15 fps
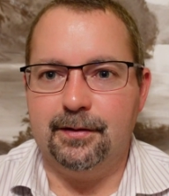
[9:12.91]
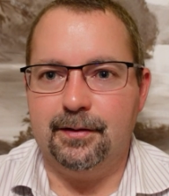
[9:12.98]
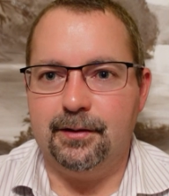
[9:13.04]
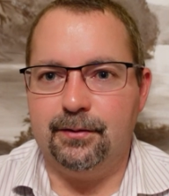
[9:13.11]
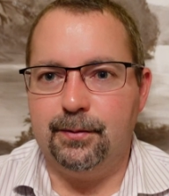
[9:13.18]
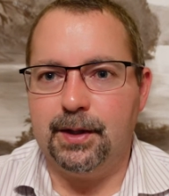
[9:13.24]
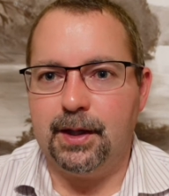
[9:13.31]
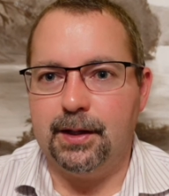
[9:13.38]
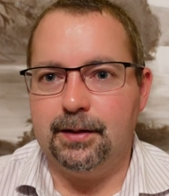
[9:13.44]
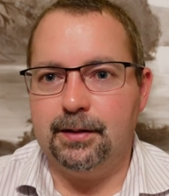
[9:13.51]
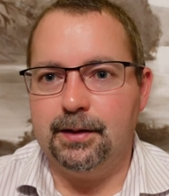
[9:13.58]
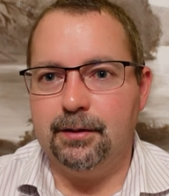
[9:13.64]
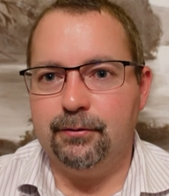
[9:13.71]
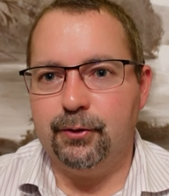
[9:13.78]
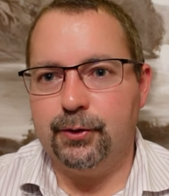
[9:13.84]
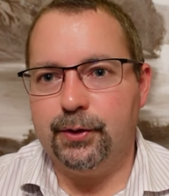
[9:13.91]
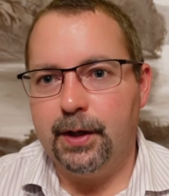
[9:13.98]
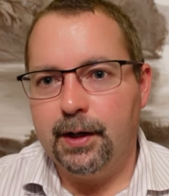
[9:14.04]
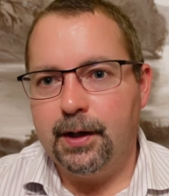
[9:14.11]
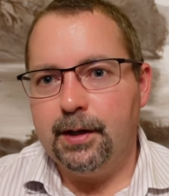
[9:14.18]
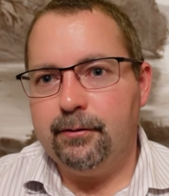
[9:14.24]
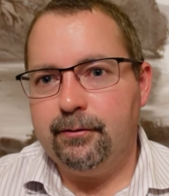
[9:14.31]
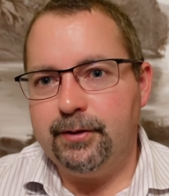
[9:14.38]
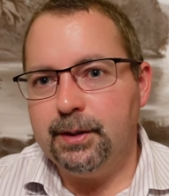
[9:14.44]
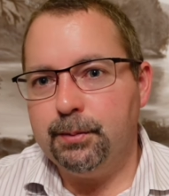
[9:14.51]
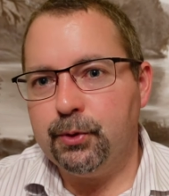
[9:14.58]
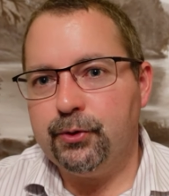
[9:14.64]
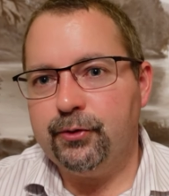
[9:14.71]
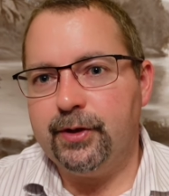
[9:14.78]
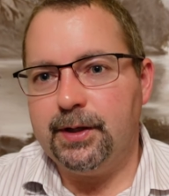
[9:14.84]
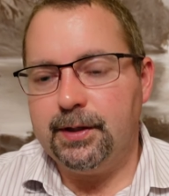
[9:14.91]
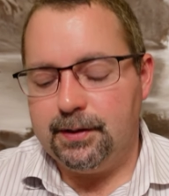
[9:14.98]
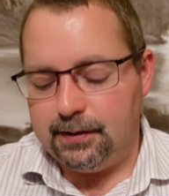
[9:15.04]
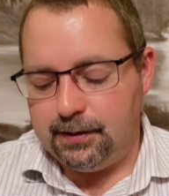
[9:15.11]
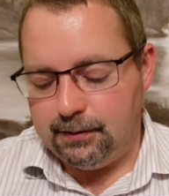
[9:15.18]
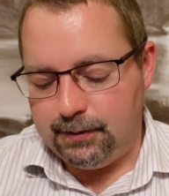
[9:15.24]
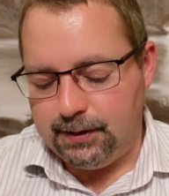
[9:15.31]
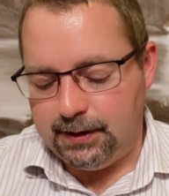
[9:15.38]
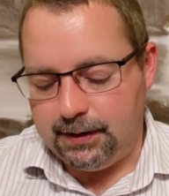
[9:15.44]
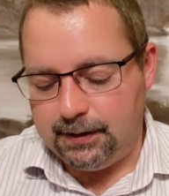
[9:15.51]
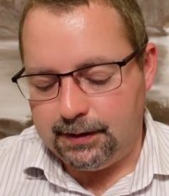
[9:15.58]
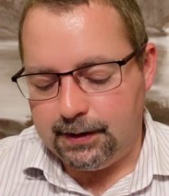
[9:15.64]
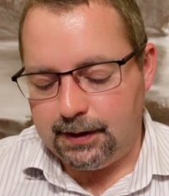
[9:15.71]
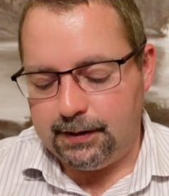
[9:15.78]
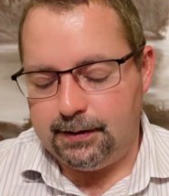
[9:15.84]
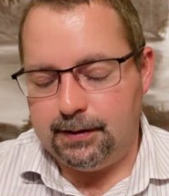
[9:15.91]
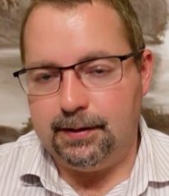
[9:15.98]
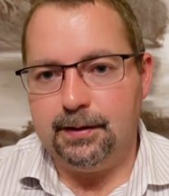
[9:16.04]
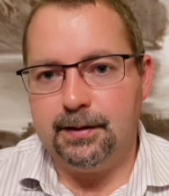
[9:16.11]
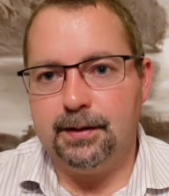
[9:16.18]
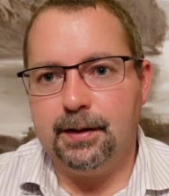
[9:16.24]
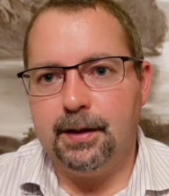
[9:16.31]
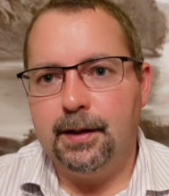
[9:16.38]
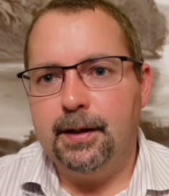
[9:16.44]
Das heißt, wir reden hier von 4% Dividendenrendite.